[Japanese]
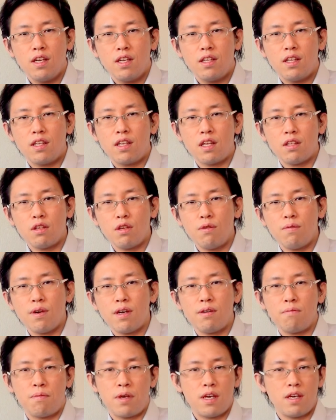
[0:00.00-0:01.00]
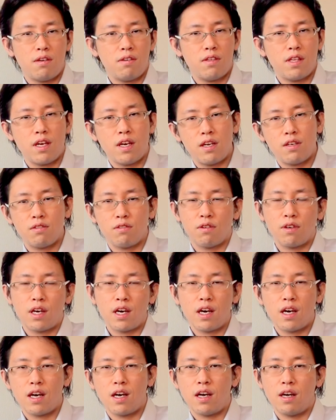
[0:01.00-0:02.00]
で例えばメールであると
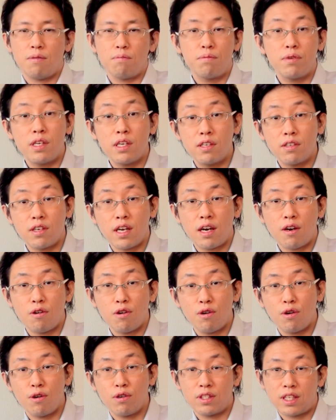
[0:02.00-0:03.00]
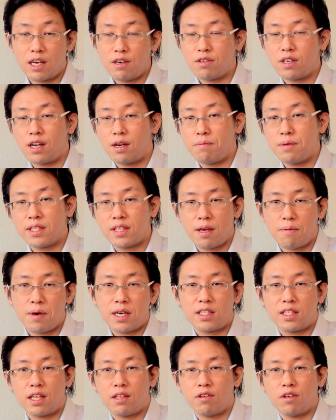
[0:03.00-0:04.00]
かプリクラを財布から見つけ
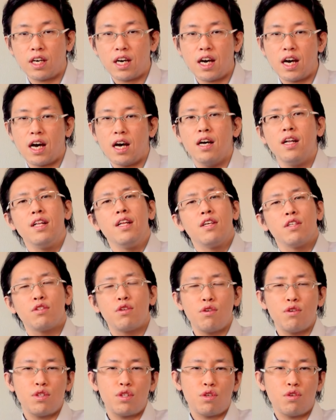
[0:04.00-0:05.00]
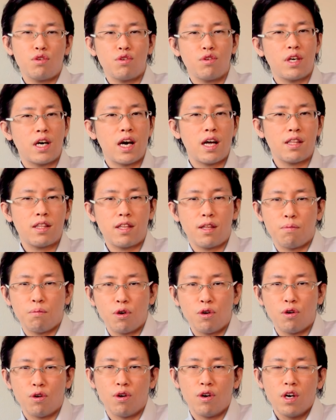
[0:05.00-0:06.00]
ましたとかそういう証拠があって
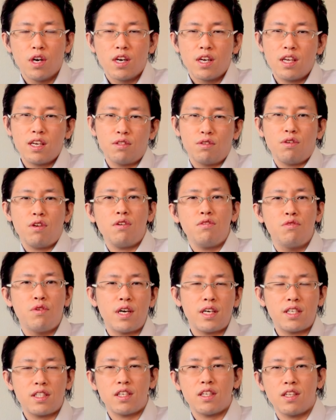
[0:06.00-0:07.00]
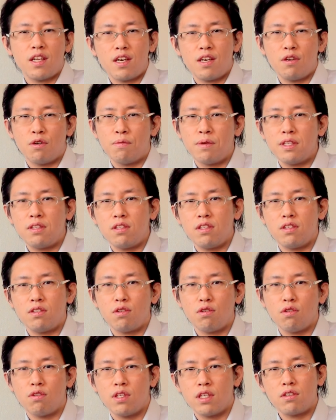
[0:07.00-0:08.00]
もいやそれ浮気じゃないよ別に
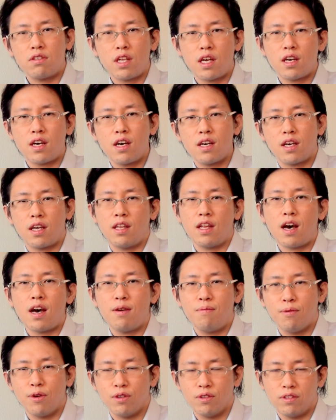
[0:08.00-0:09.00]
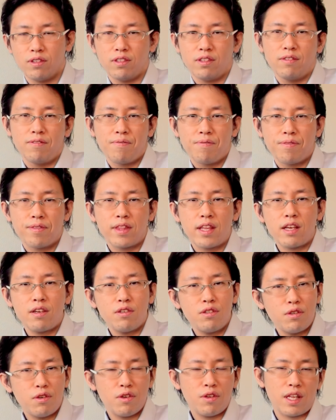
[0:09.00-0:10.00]
その肉体関係ないもんって
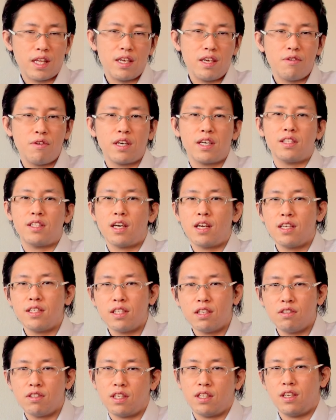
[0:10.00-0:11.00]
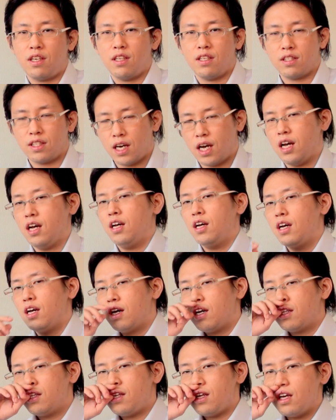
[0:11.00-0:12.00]
いうような言い訳されちゃうじゃないですか
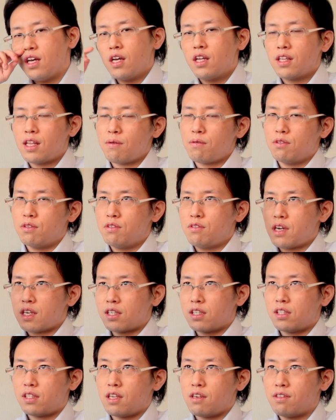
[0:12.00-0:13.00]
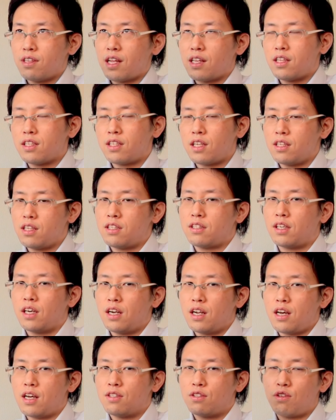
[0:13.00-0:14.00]
で多分浮気してる旦那さんですか
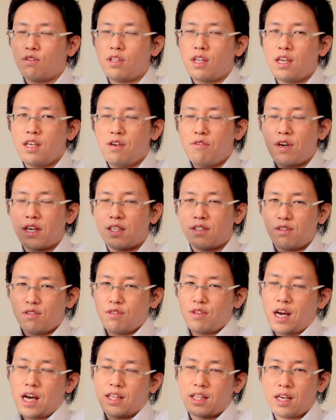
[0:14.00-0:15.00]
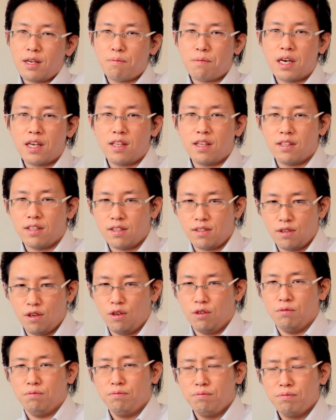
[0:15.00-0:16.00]
らそんな言い訳するのは当たり前なんですよ